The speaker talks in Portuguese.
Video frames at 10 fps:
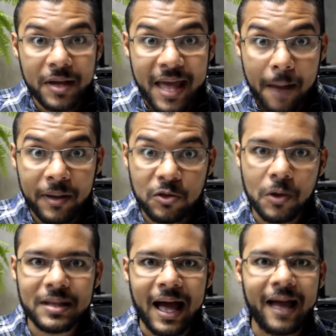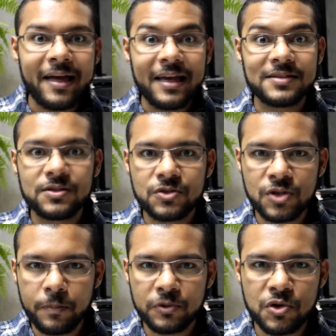Porque abandonar esses
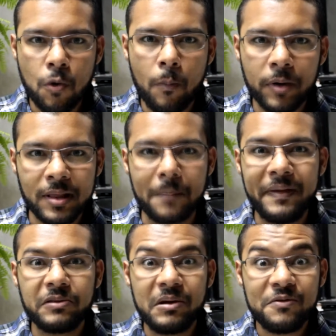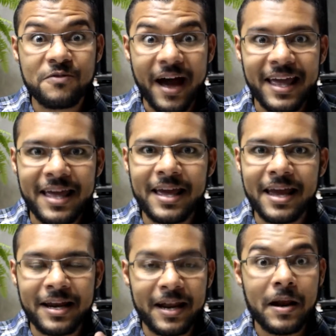tipos de comportamento ele vai
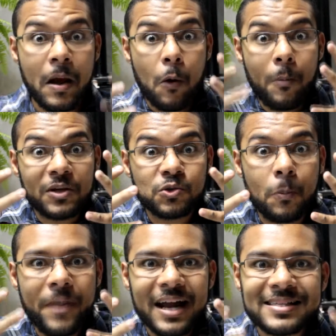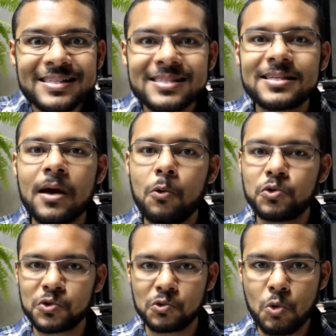requerer uma superação
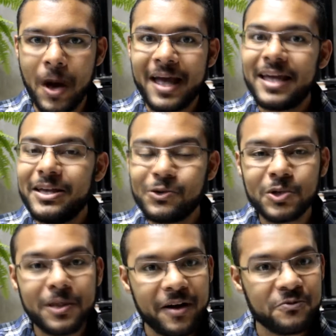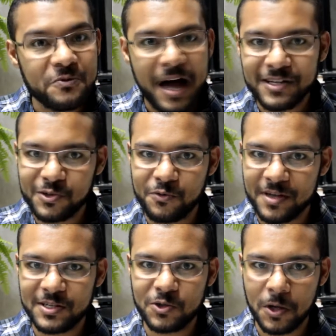sua e isso não é fácil fazer